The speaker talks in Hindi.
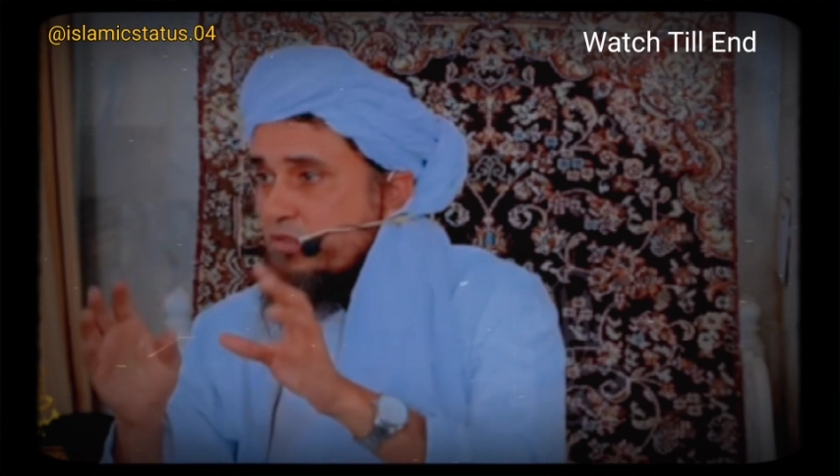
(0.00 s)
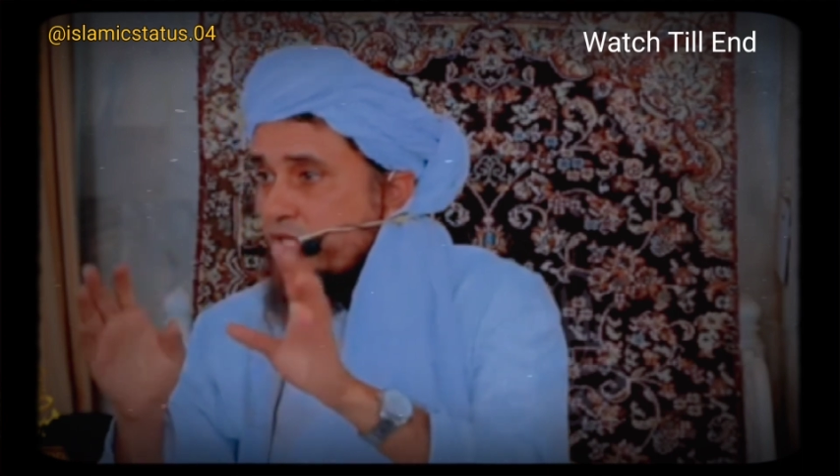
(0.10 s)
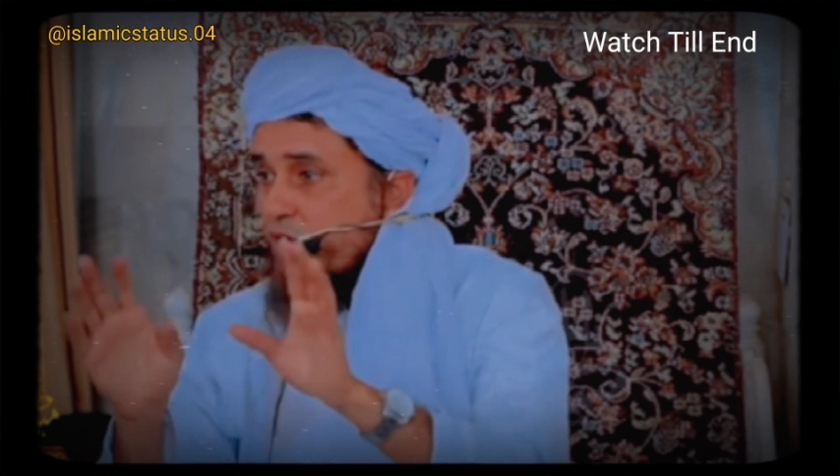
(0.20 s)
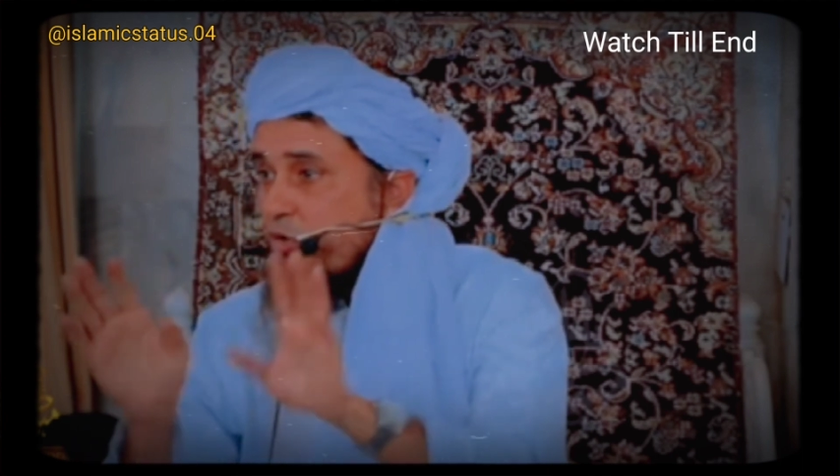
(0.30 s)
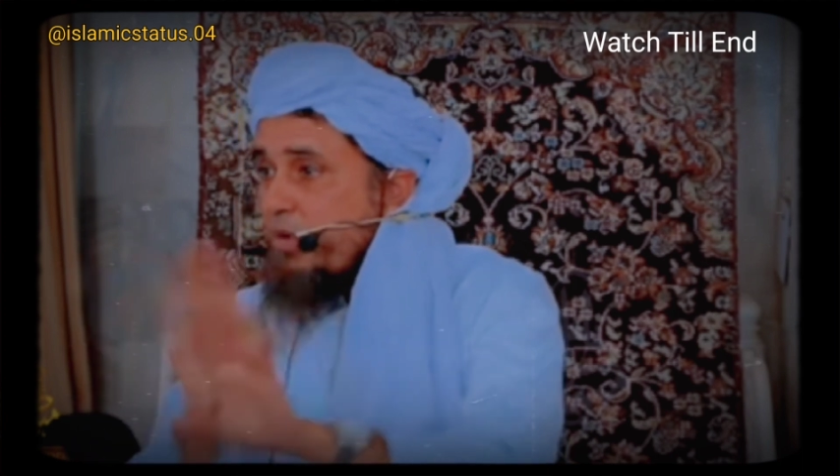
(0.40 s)

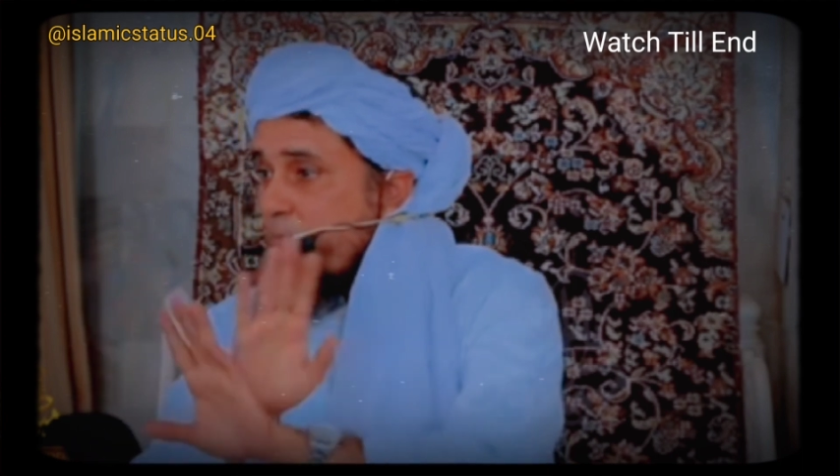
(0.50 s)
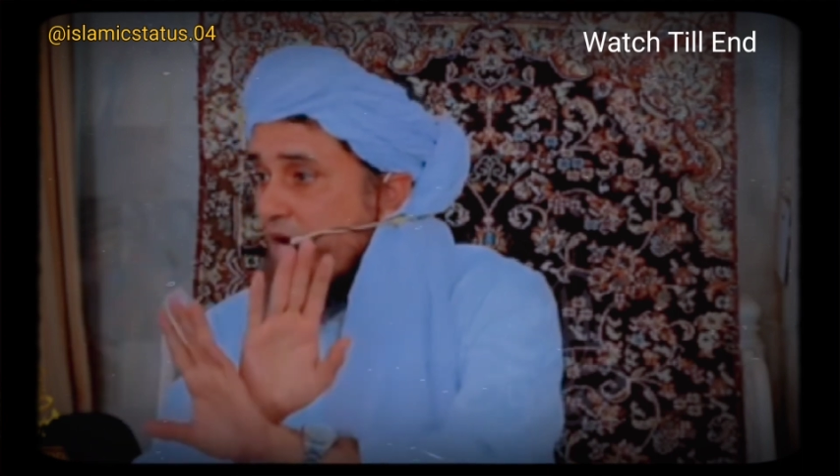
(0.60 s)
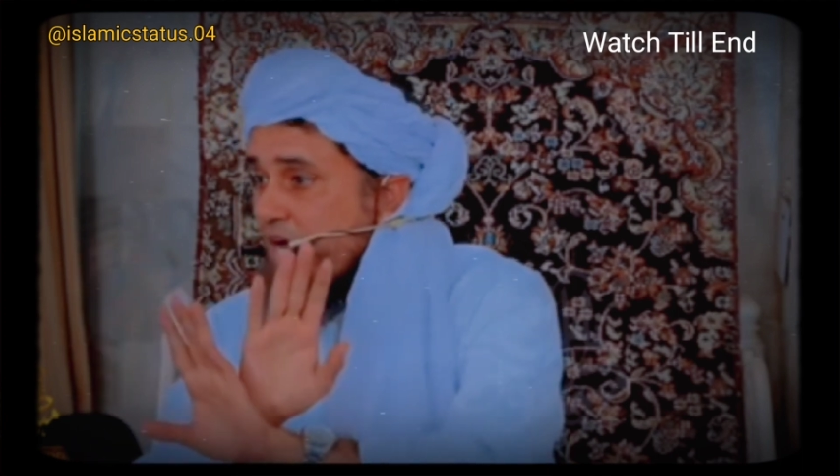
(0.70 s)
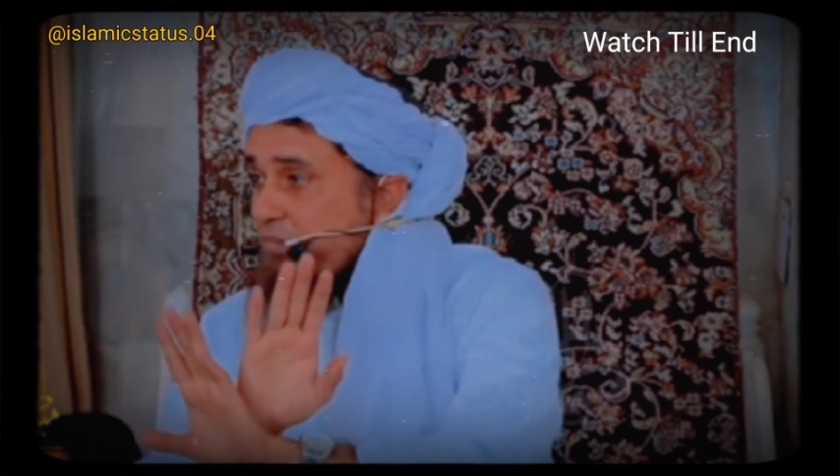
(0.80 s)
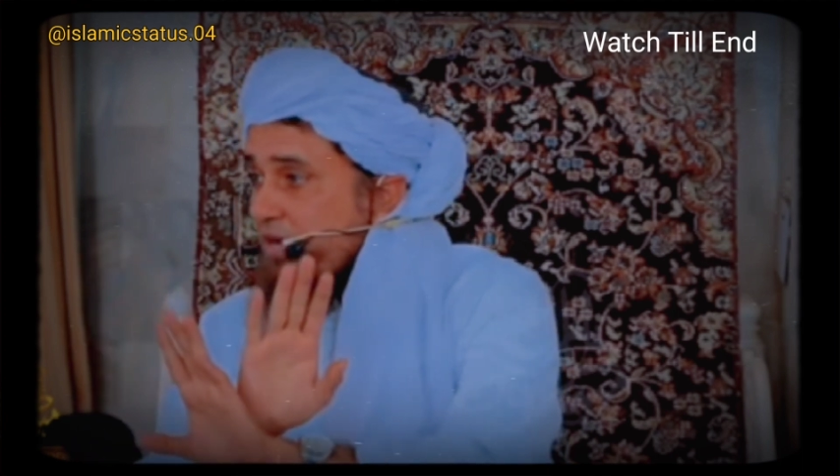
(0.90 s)
देखो मैं
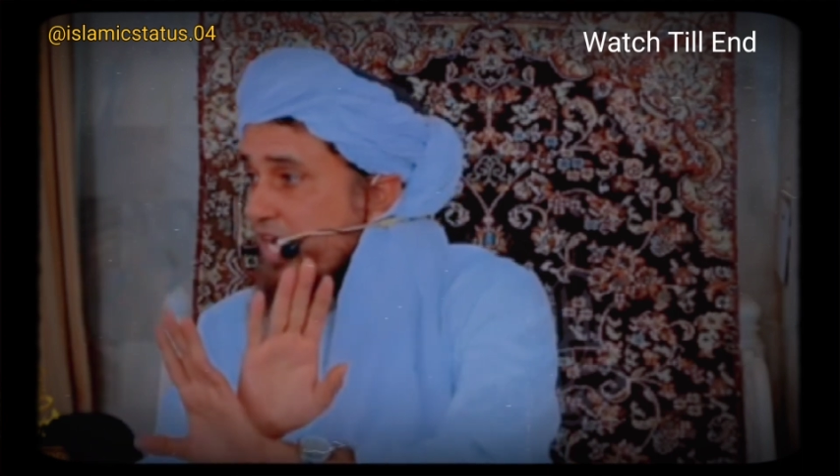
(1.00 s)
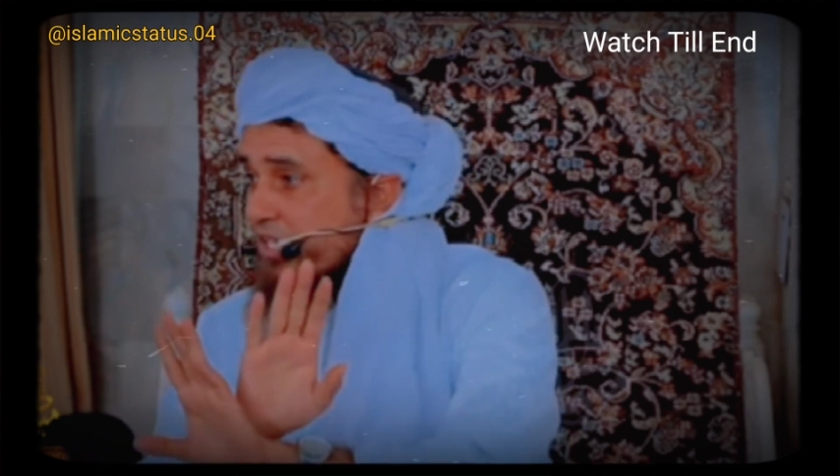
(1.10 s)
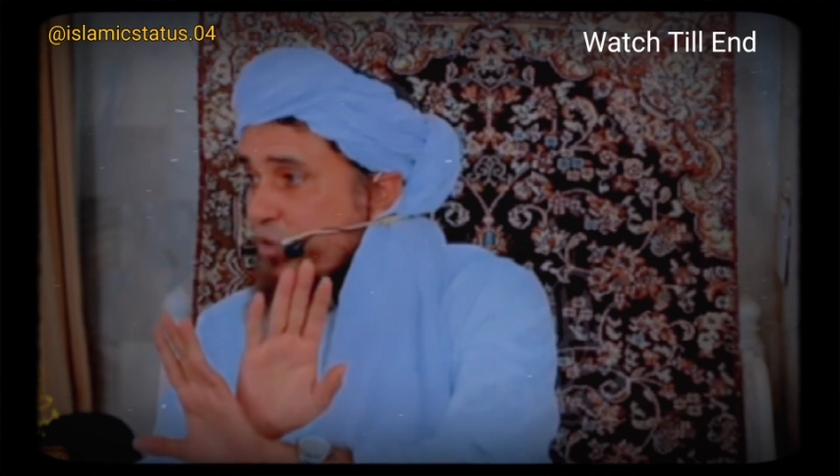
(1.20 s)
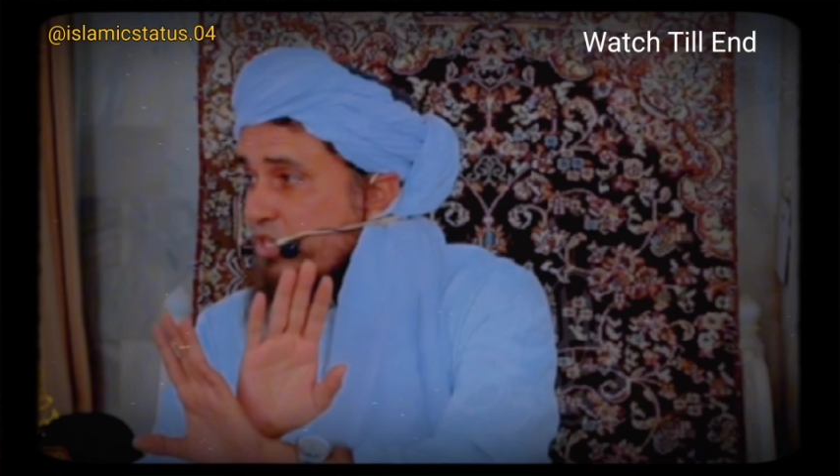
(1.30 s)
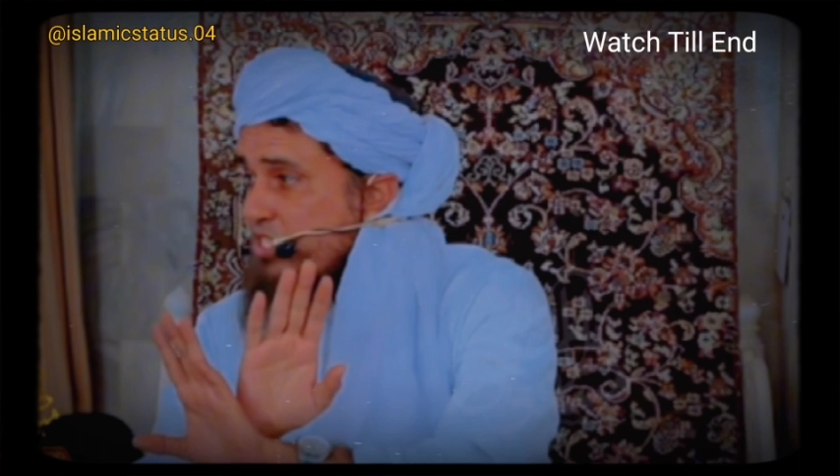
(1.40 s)
बार बार
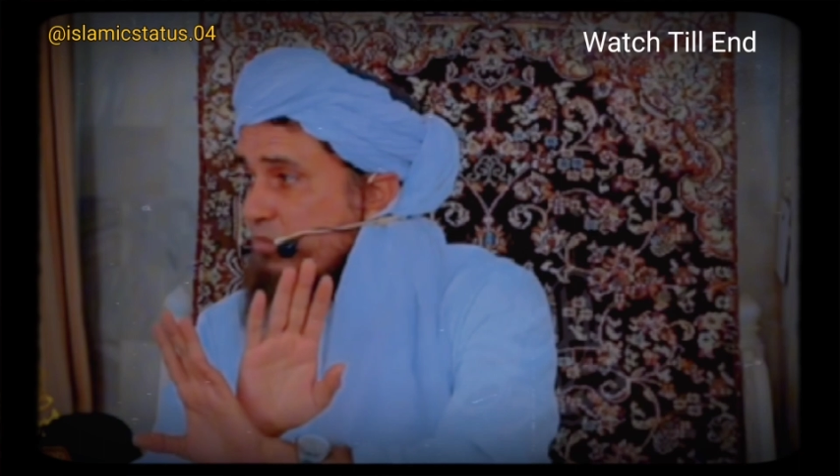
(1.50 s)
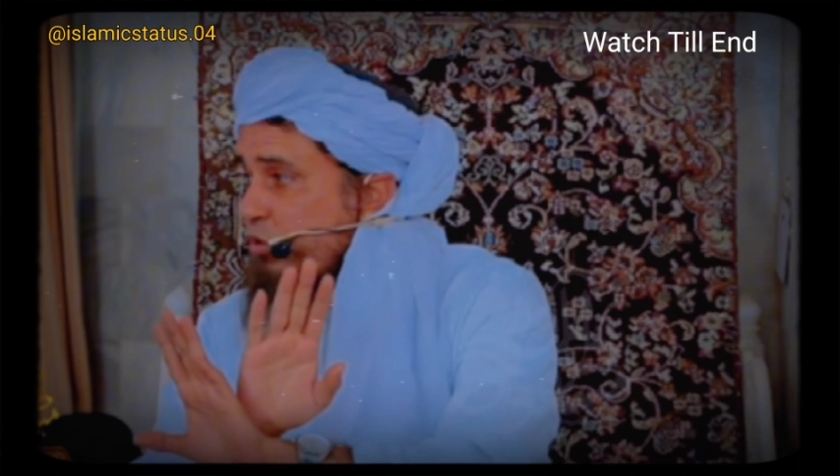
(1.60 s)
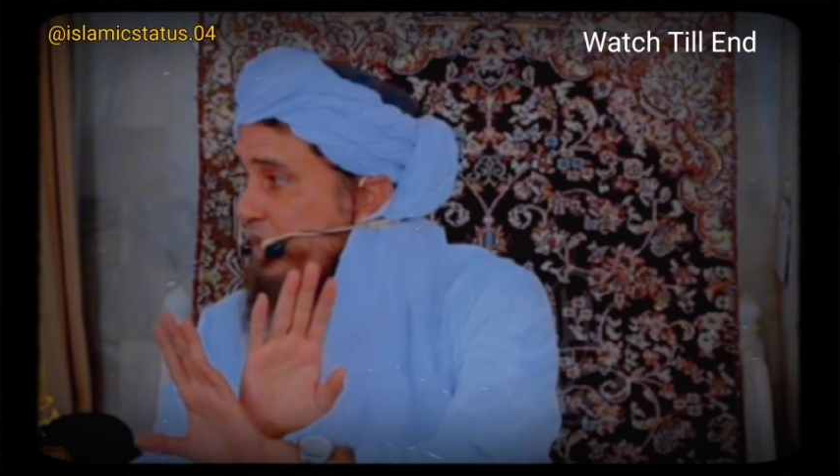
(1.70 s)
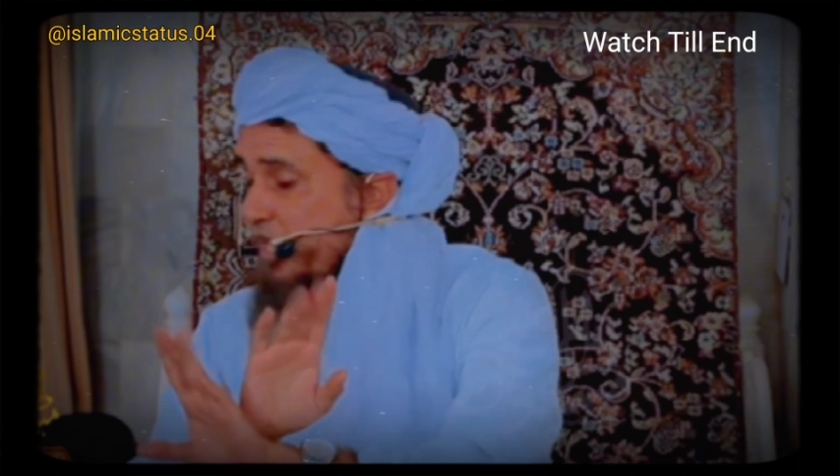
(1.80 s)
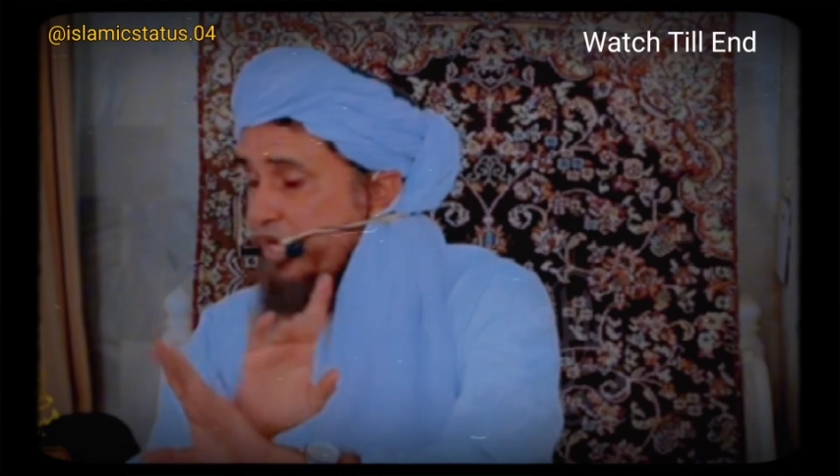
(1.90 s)
कहता हूं किसी मोटे